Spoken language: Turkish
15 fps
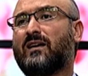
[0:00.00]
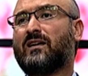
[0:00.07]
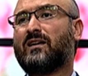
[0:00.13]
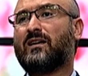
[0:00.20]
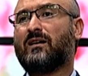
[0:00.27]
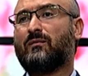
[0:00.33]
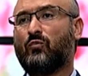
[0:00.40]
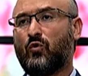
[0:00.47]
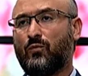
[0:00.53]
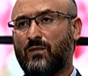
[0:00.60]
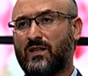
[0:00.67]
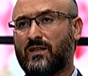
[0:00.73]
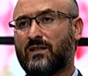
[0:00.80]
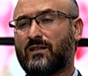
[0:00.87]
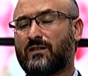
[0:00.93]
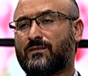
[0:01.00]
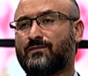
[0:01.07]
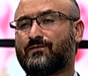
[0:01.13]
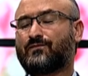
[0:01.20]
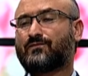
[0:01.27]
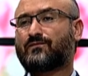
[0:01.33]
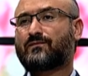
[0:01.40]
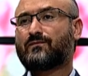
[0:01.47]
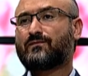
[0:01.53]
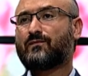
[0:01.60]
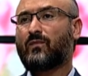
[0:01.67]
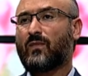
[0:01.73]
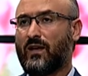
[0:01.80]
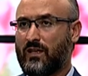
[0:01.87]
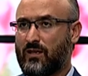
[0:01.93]
e, mümindir,
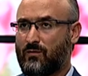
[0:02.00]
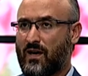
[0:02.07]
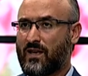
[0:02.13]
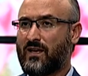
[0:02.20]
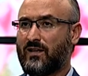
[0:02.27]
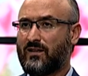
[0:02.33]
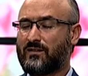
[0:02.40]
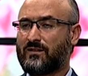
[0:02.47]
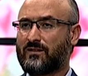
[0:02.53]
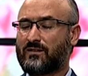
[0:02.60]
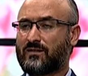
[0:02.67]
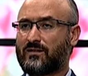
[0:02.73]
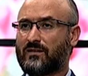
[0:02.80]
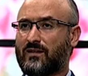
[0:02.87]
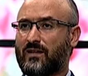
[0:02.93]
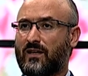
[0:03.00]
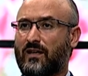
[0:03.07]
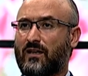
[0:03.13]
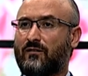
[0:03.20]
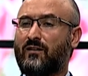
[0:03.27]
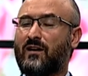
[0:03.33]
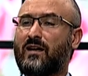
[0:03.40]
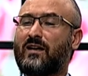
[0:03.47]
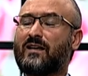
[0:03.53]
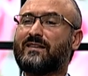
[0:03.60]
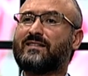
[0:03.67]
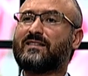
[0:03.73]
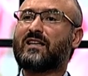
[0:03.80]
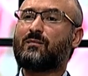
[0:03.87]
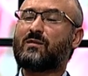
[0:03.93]
iman ehlidir ve
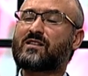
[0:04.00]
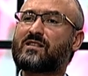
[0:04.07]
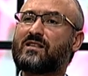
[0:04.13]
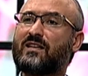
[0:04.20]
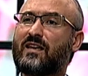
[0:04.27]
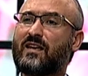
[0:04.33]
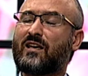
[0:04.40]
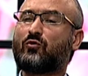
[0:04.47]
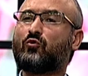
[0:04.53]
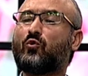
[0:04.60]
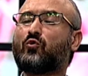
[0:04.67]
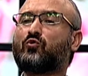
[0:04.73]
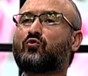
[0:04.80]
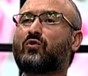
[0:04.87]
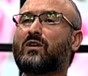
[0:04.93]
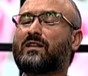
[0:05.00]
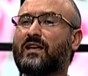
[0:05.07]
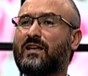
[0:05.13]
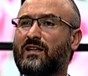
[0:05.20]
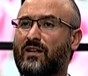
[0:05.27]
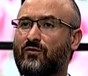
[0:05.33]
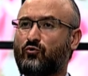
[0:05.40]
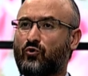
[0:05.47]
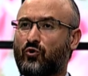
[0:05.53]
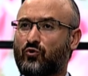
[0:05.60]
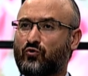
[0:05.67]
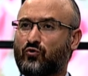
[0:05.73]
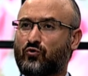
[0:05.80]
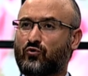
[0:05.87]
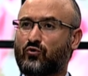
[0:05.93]
namazın gerekli olduğuna da
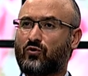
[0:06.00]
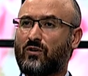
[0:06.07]
inanıyordur.